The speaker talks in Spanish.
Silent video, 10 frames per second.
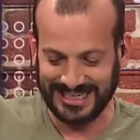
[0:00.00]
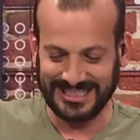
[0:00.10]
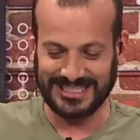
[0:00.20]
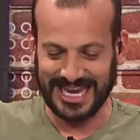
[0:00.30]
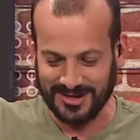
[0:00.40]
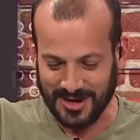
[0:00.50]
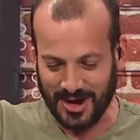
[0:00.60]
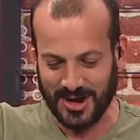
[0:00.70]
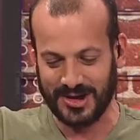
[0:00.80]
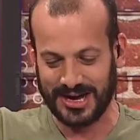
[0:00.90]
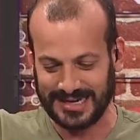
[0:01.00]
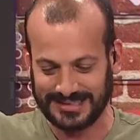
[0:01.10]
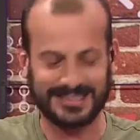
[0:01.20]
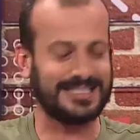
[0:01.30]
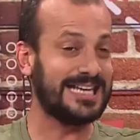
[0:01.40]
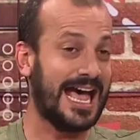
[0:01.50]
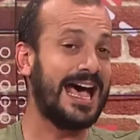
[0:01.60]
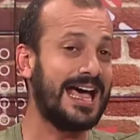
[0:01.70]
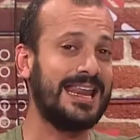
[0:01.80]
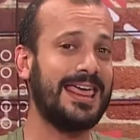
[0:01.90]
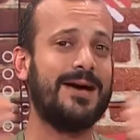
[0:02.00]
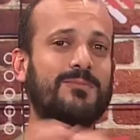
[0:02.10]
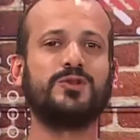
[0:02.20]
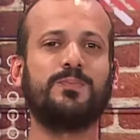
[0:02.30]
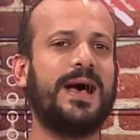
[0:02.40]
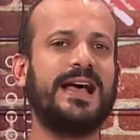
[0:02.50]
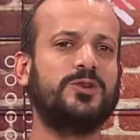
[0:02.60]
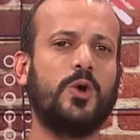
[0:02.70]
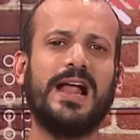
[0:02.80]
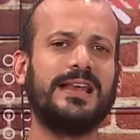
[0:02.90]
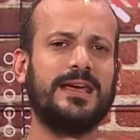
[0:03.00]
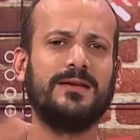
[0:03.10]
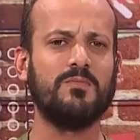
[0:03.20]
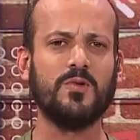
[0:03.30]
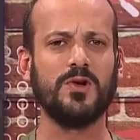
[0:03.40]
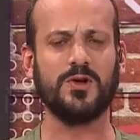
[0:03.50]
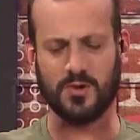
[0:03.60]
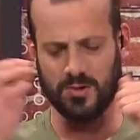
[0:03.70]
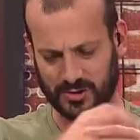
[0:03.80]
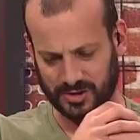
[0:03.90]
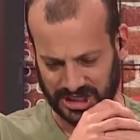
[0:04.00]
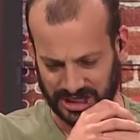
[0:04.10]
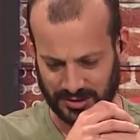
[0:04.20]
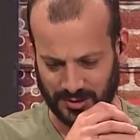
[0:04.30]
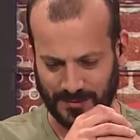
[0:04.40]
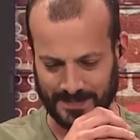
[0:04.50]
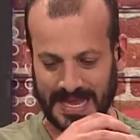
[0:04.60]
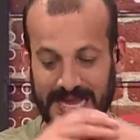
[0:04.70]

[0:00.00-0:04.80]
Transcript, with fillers: y señores, ya le damos paso a alguien muy conocido